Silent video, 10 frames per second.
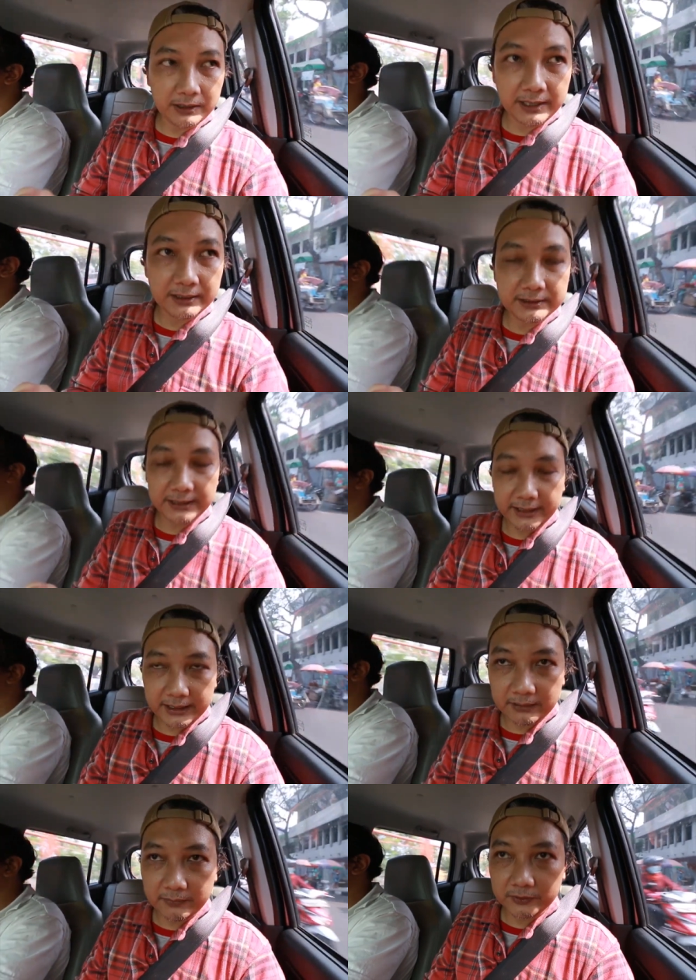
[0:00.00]
akhirnya saya
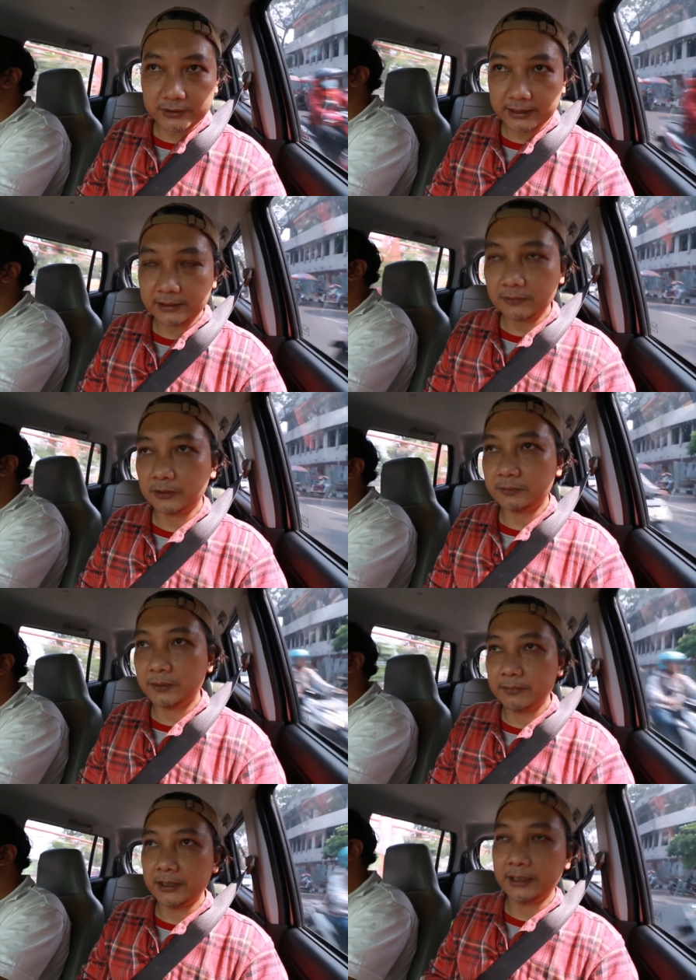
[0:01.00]
nekat memutuskan untuk
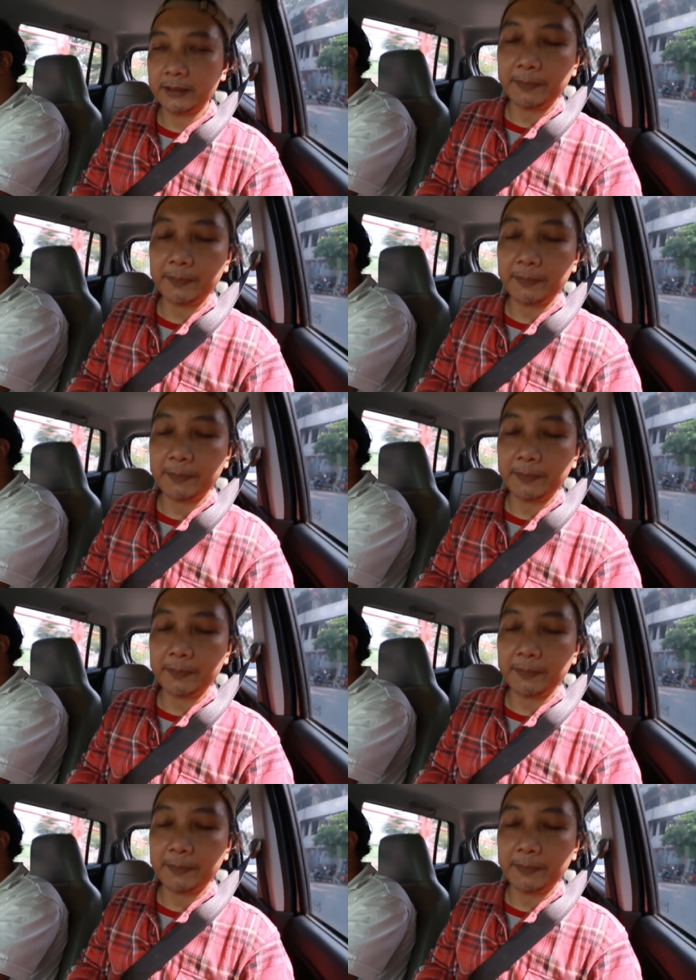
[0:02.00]
membeli